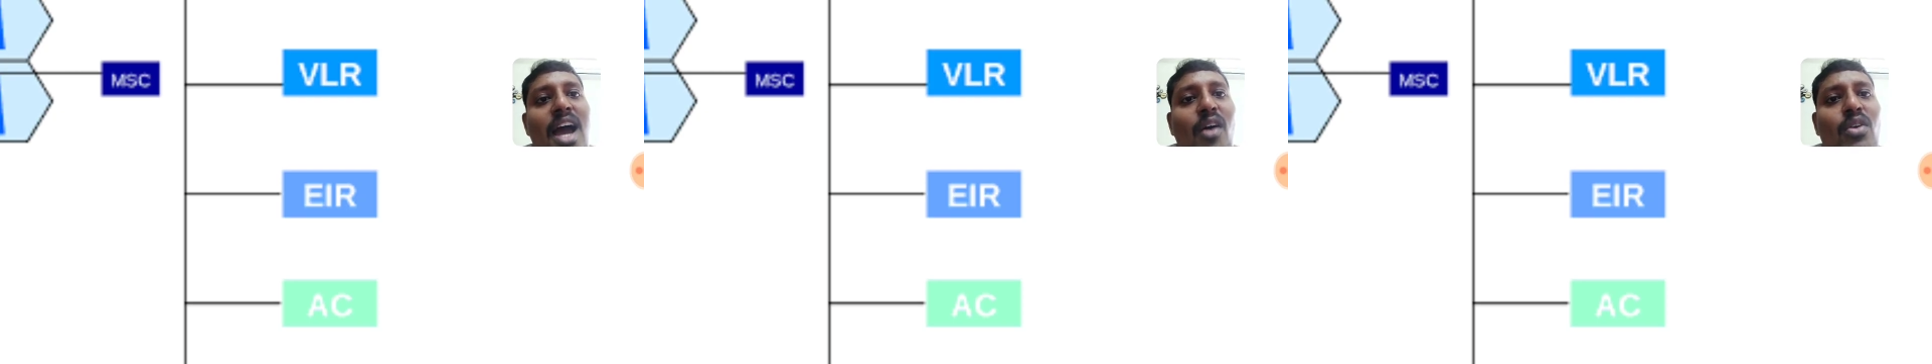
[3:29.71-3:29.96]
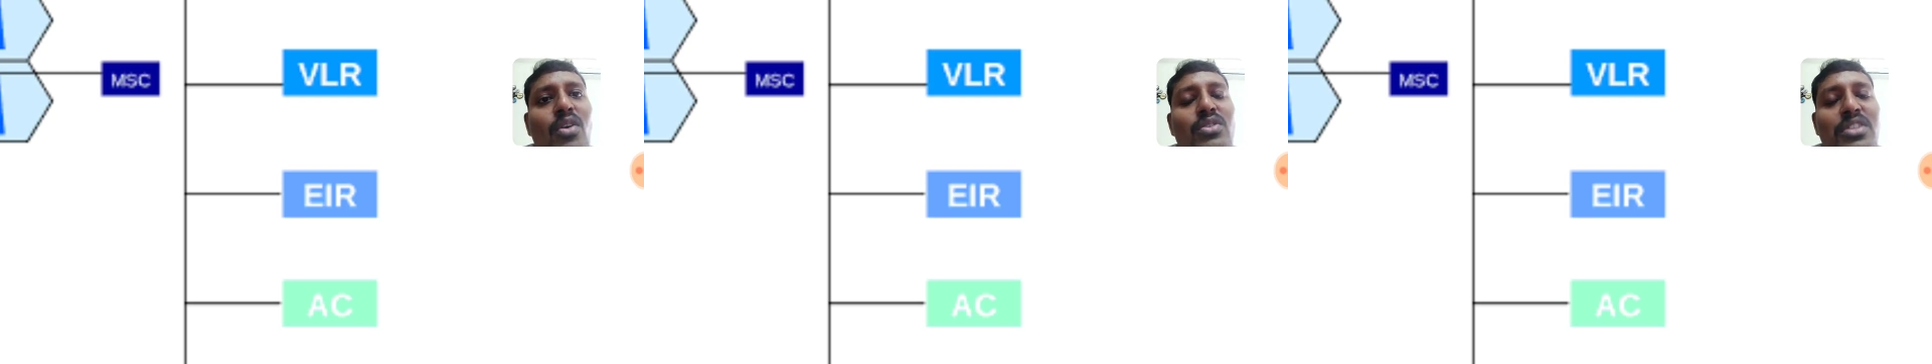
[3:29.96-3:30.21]

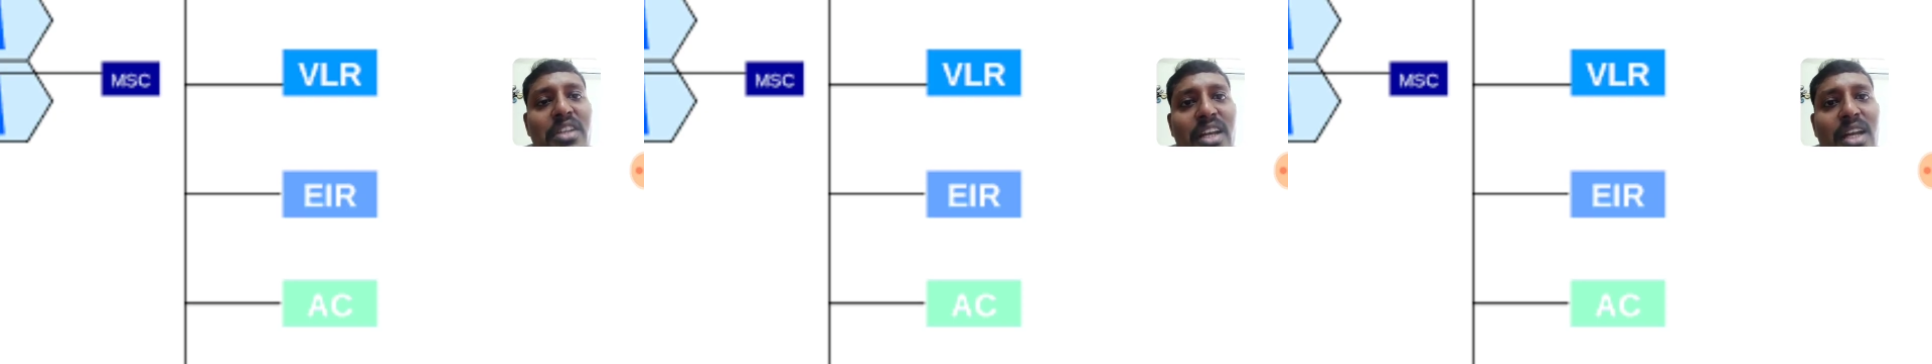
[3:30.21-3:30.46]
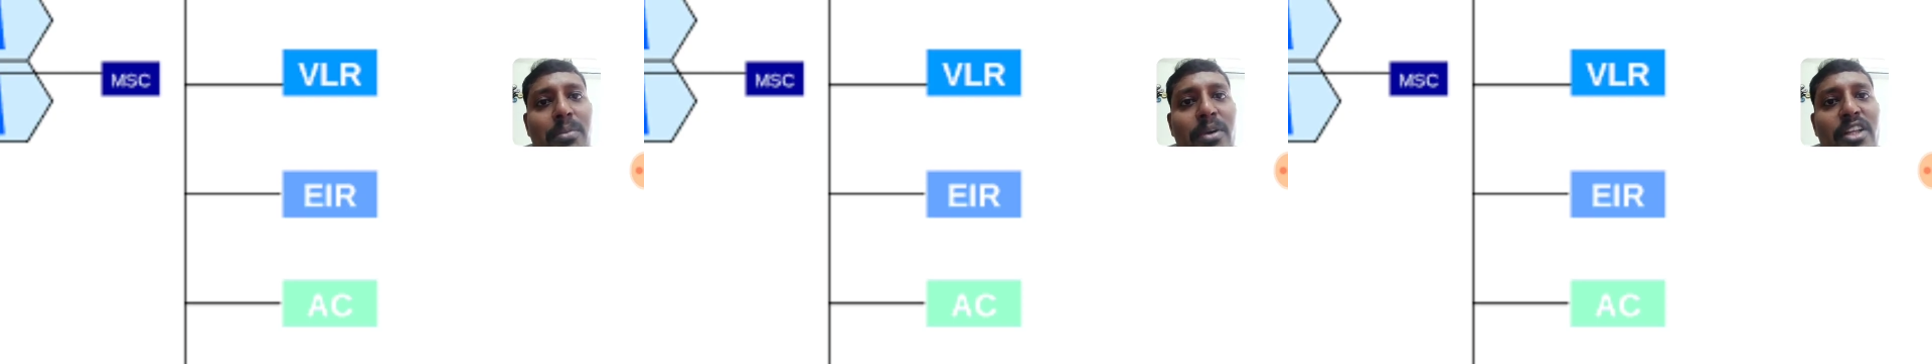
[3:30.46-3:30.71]
அவங்க வந்துட்டு
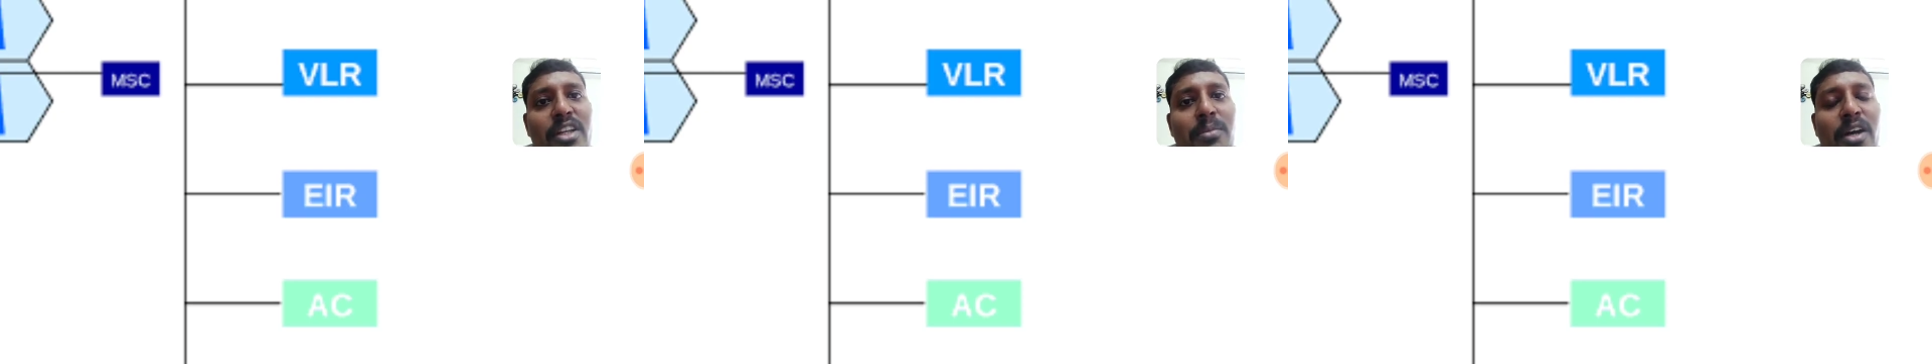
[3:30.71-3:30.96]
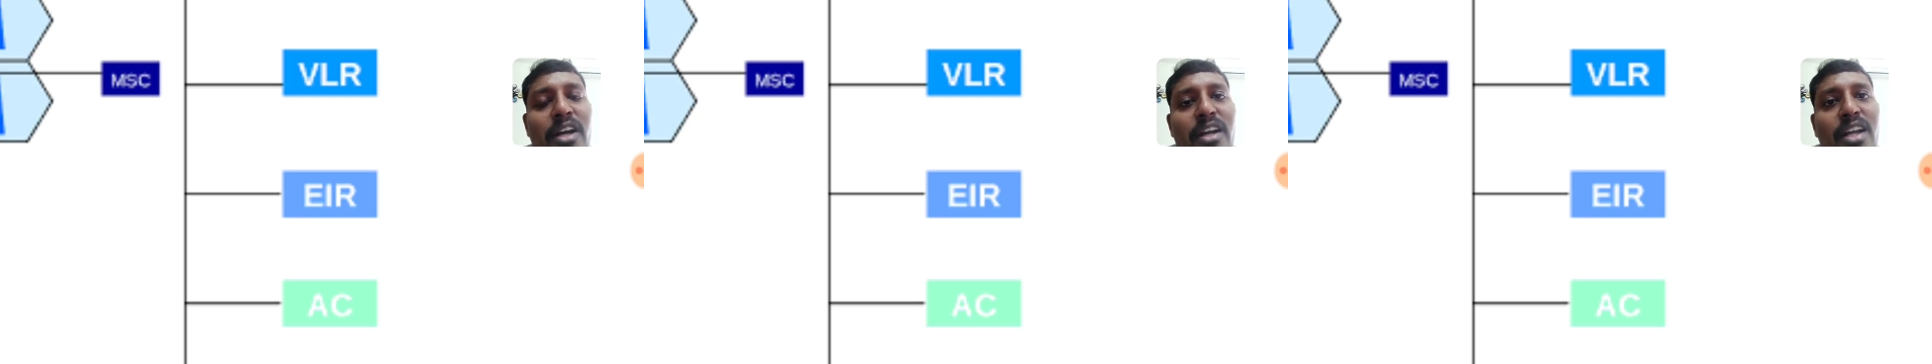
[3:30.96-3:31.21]
என்ன
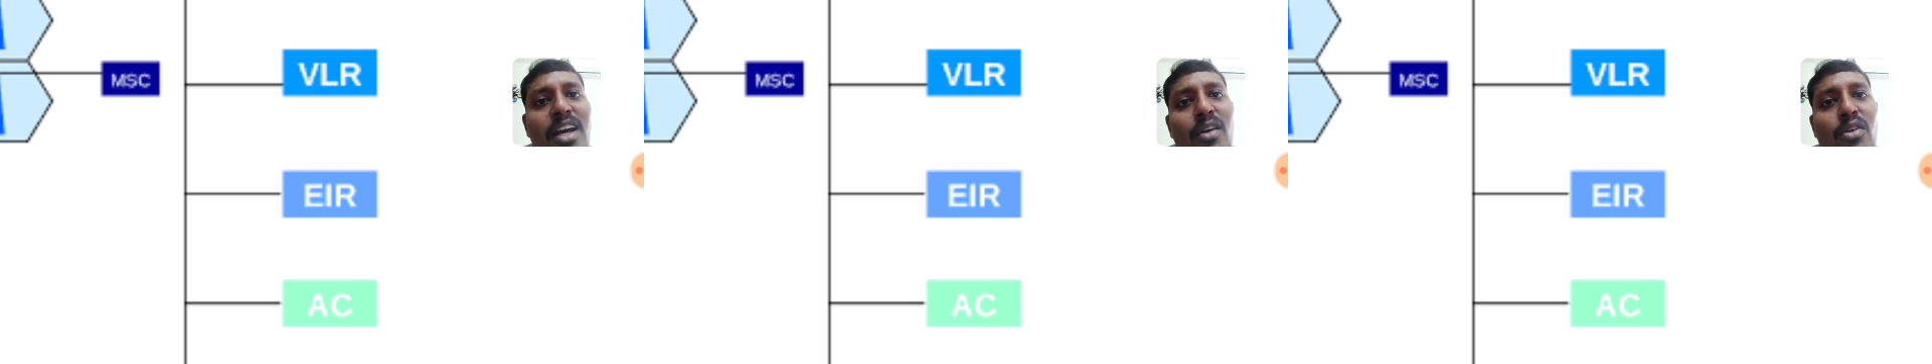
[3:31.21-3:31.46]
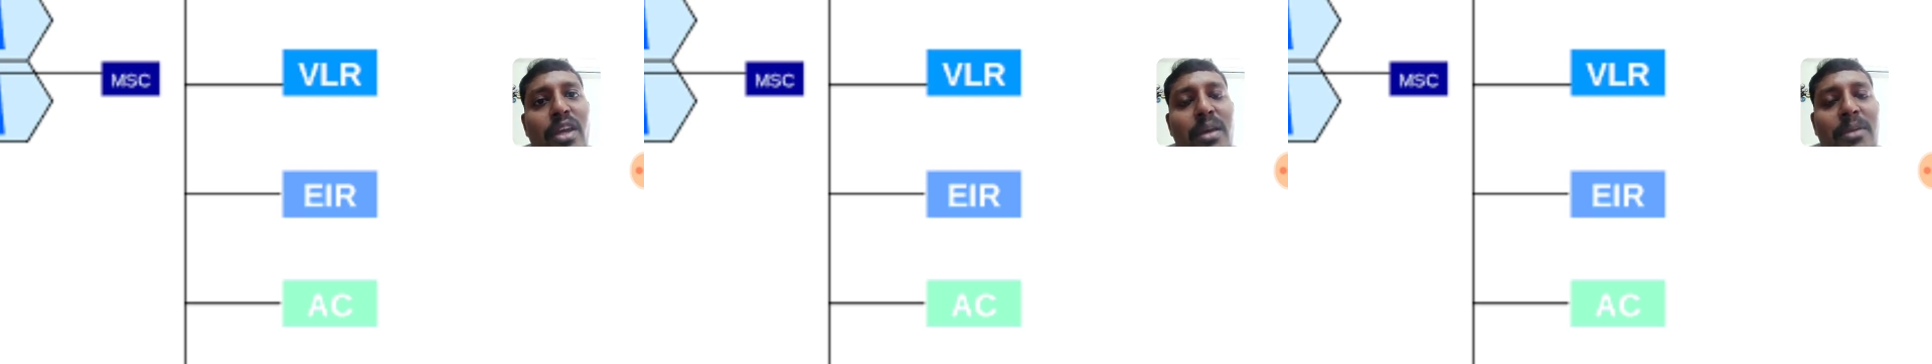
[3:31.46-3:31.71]
பண்ணியிருப்பாங்கன்னா
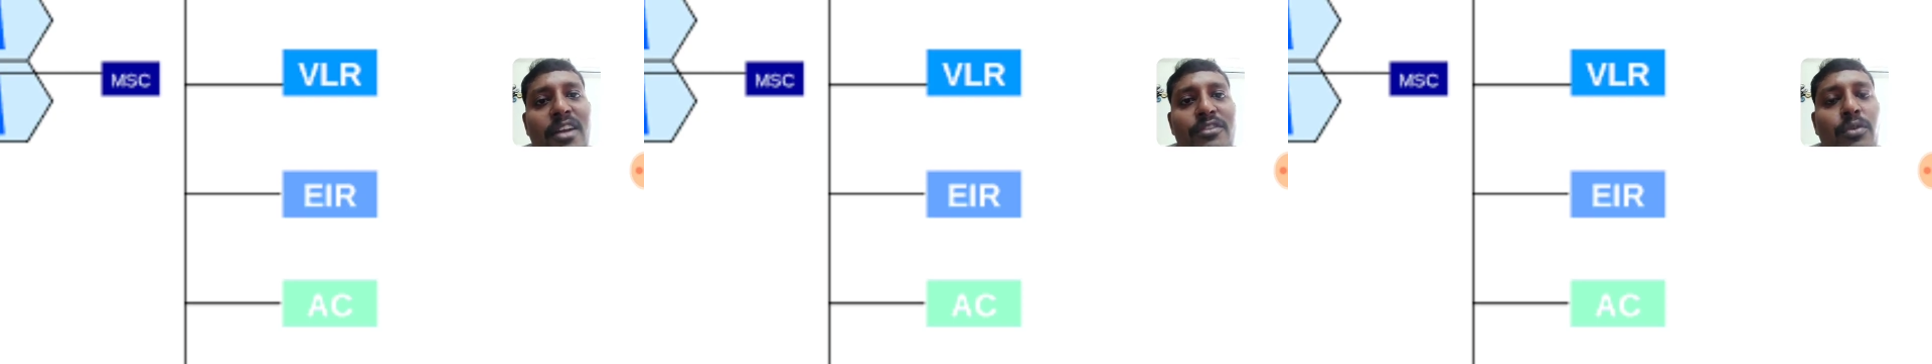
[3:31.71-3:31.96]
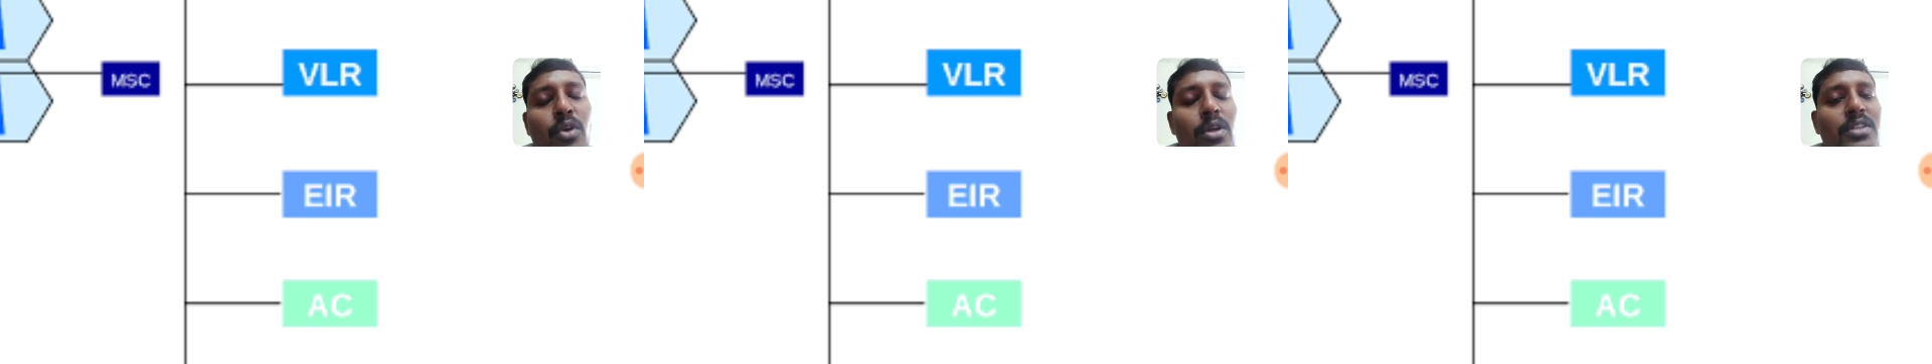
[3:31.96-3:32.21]
அவங்க என் மேலே
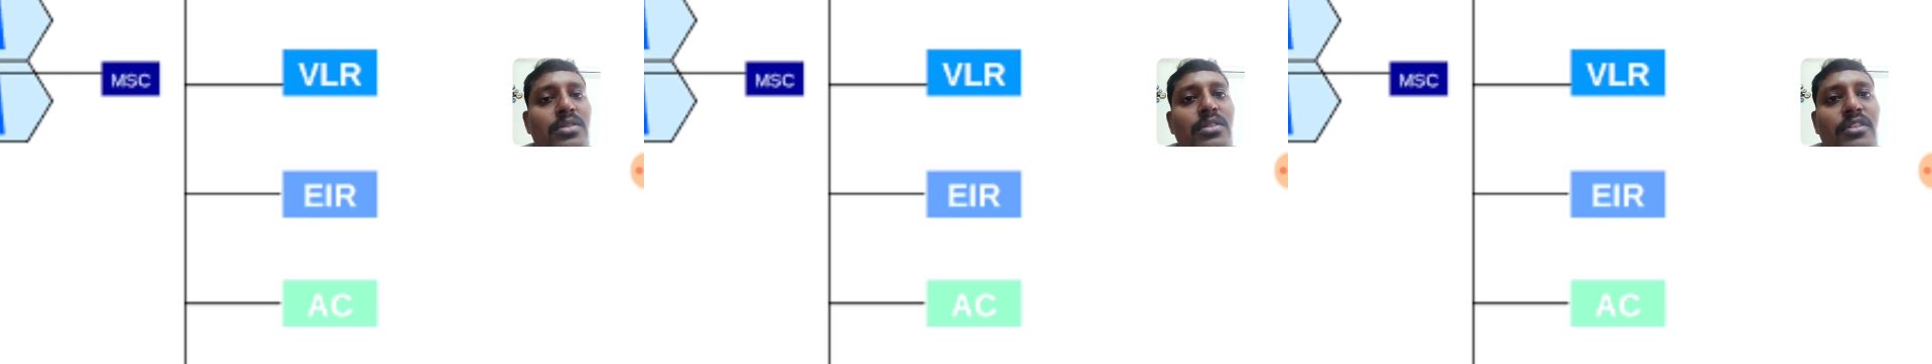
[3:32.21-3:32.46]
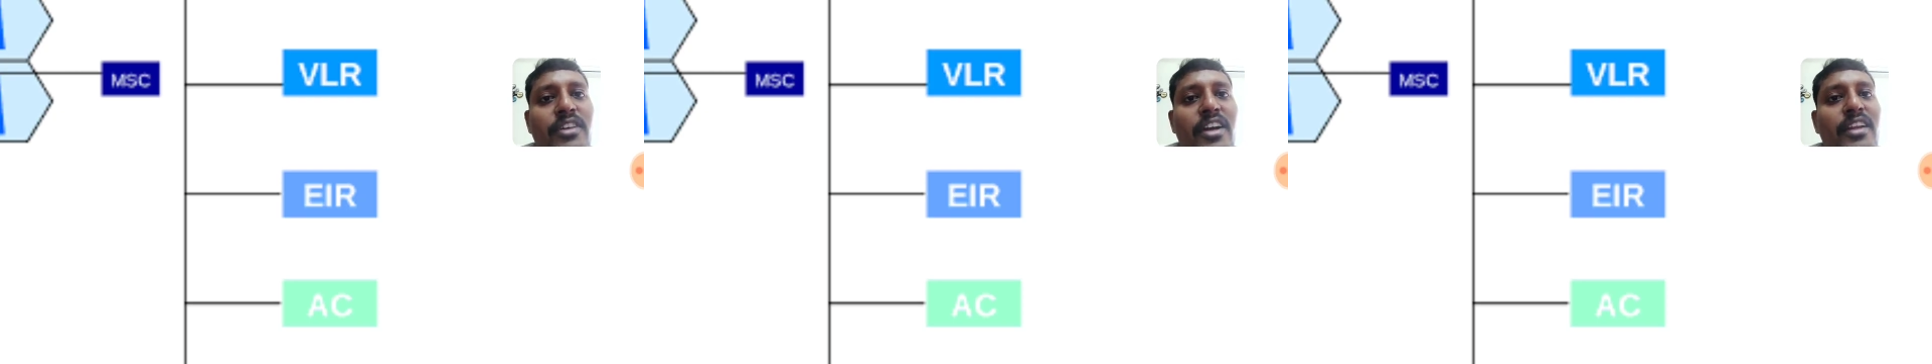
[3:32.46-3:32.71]
போலீஸ்
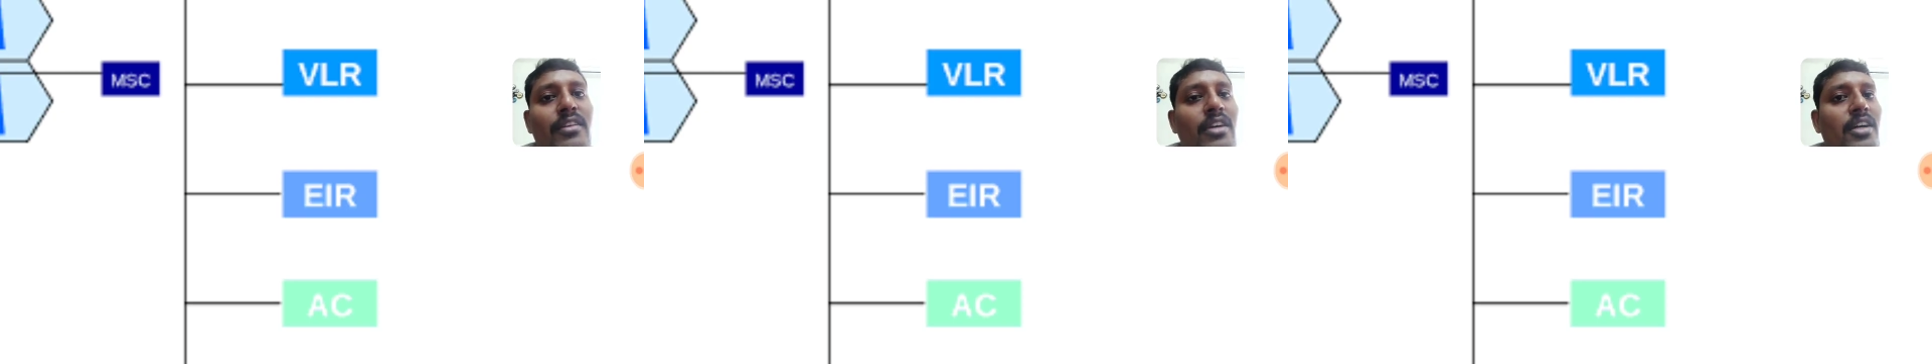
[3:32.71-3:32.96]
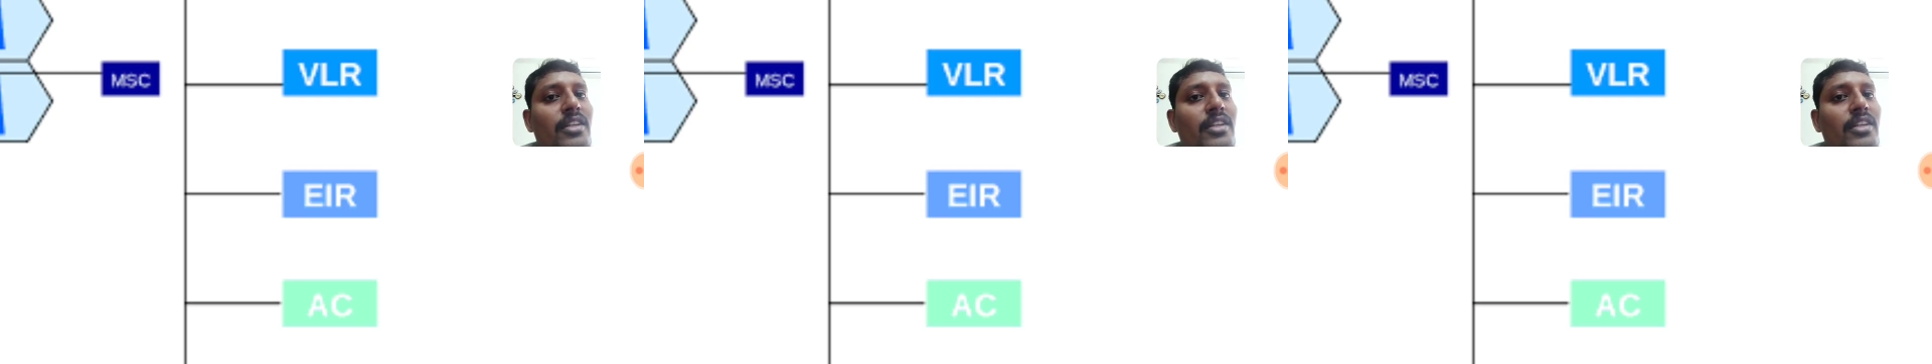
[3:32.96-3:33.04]
வந்து ஃபைல்